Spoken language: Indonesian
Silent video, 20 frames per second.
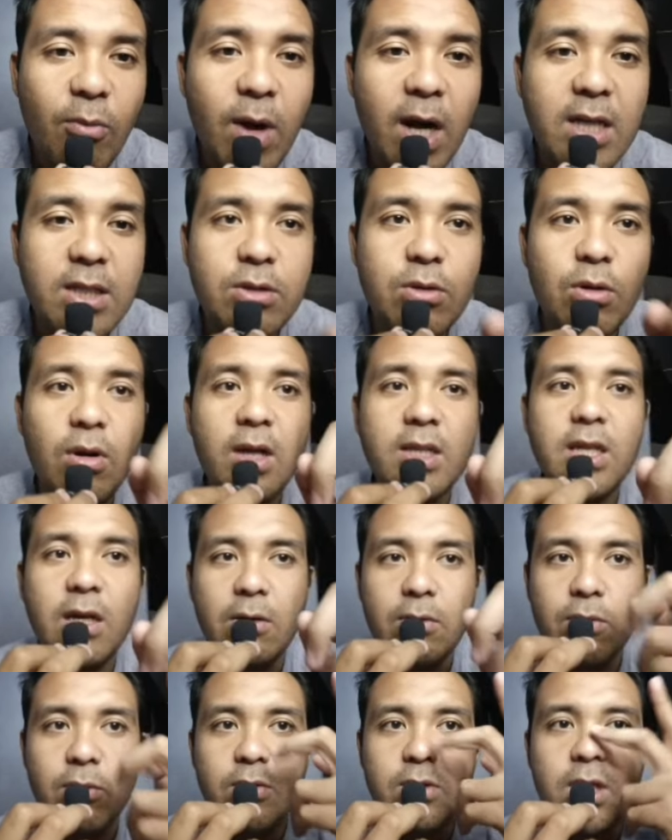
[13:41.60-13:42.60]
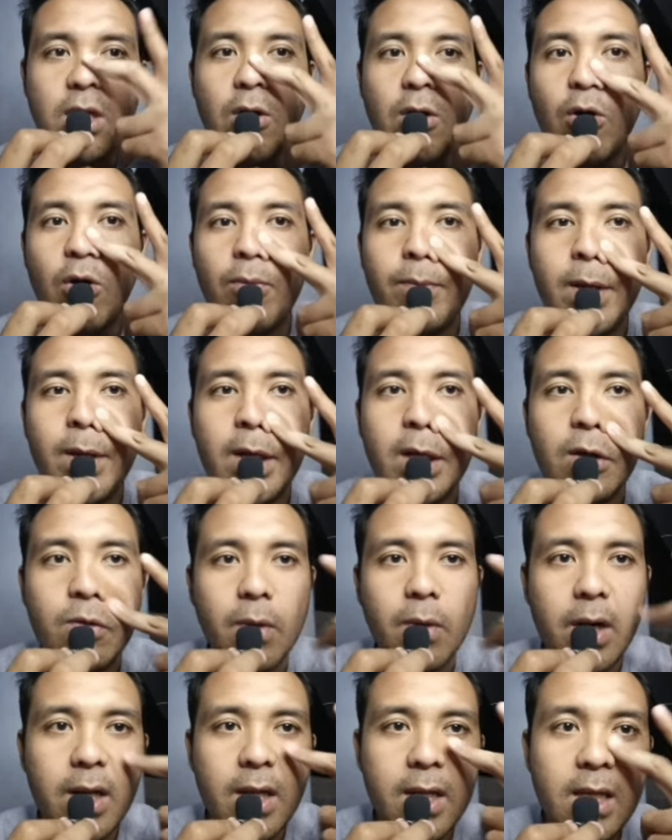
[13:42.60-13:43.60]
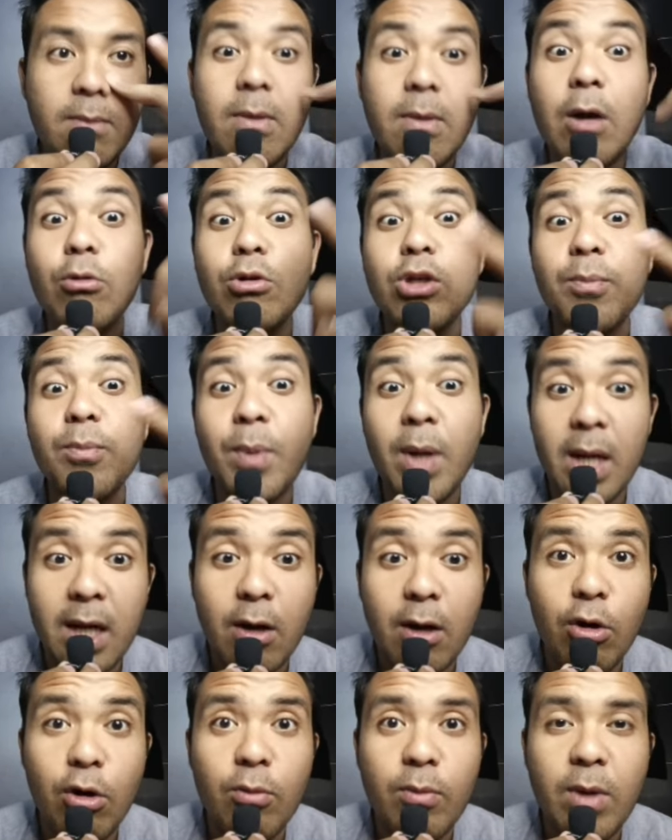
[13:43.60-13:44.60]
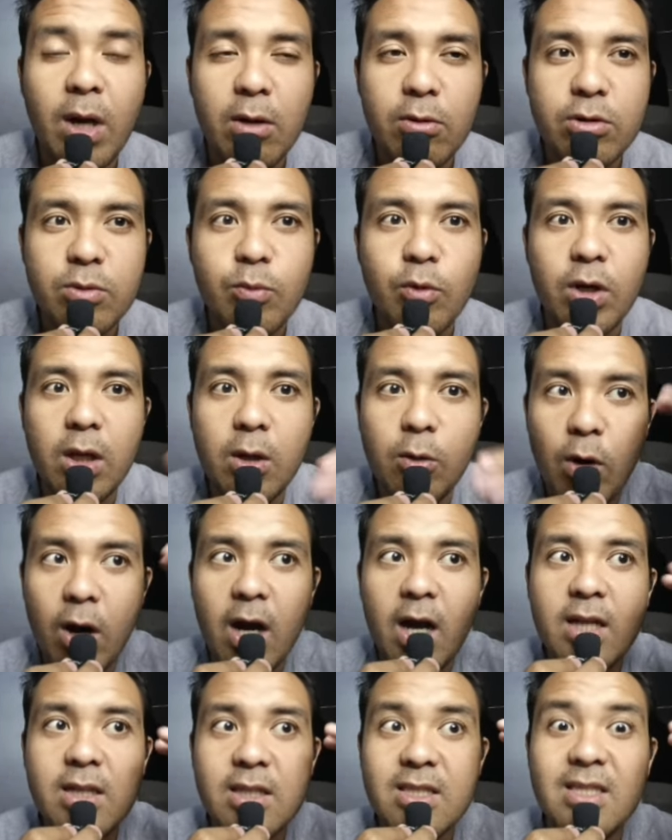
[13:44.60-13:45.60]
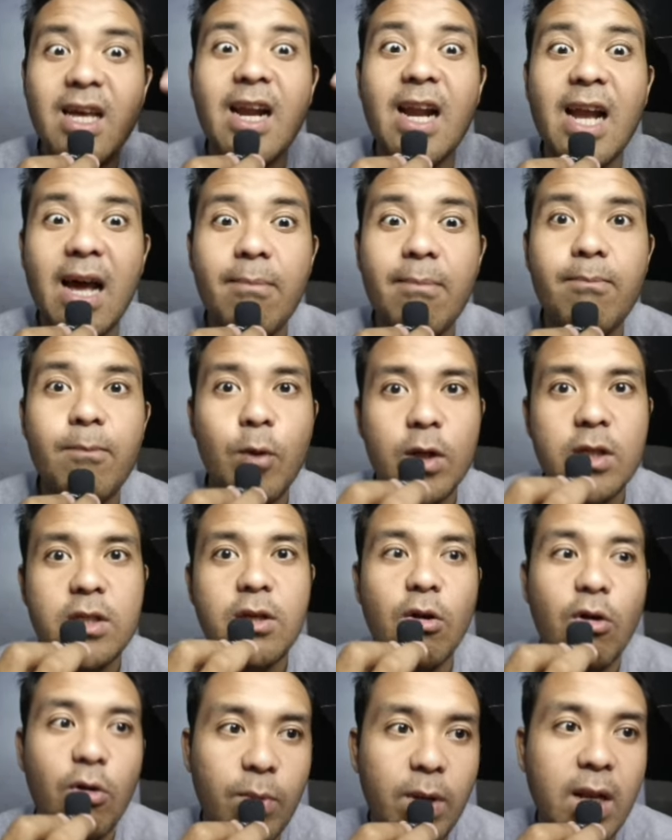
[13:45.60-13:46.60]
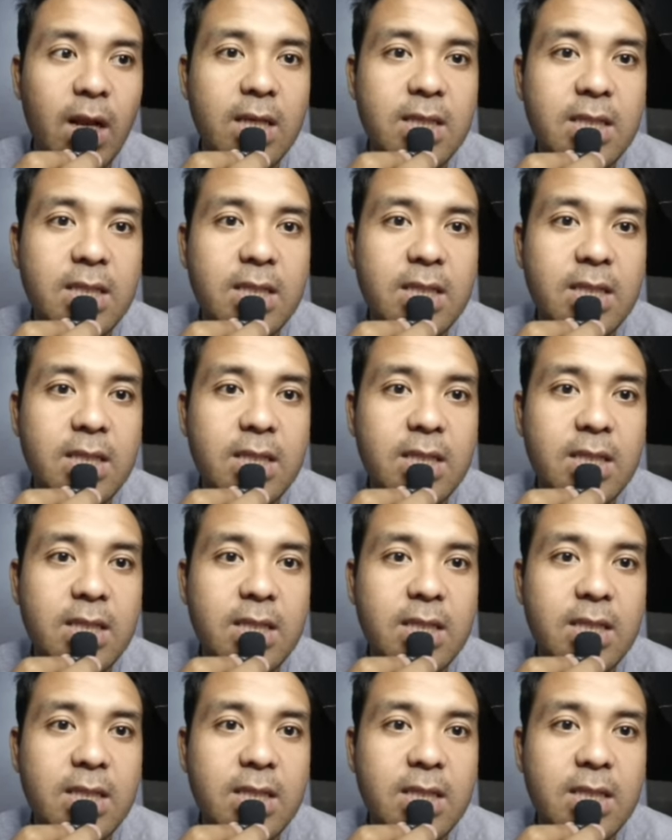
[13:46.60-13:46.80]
bahas dulu aja untuk si Robin New World ini bagus apa enggak. Kalau bagus mungkin gue akan start up buat si Robin